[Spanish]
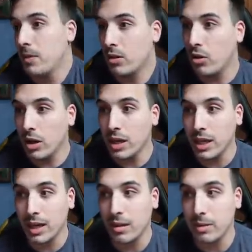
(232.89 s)
Coge
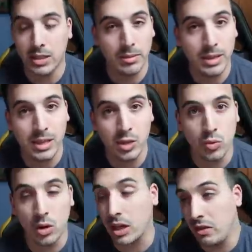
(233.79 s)
y gana el Barça B
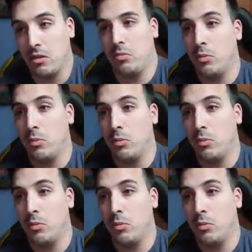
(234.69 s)
3-1 al Cádiz.